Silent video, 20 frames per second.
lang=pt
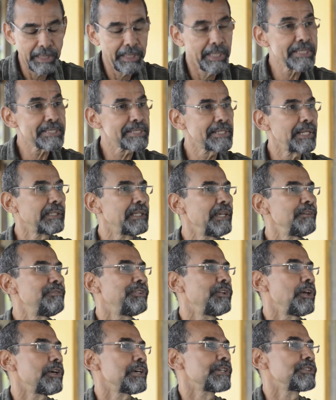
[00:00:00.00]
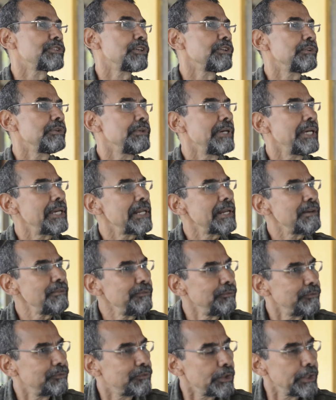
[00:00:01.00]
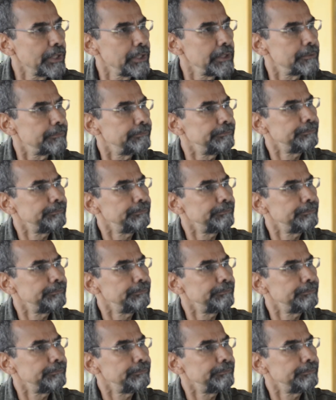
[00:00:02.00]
Esse daqui é Flória de Aroeira, foi